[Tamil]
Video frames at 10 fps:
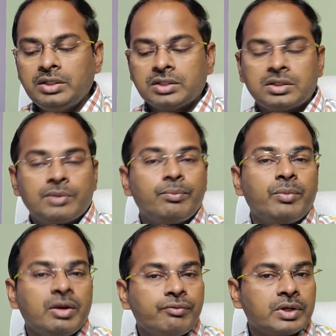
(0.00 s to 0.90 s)

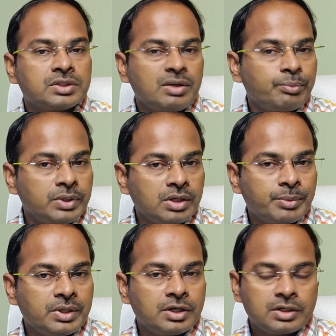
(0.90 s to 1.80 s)
ஐஎஸ்எம் மேனுஃபேக்சரிங்
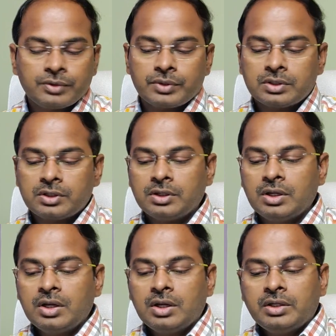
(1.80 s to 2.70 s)
பிஎம்ஐ டேட்டா வருது
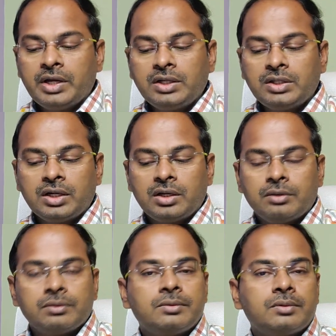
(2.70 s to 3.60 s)
எயிட் தேர்ட்டி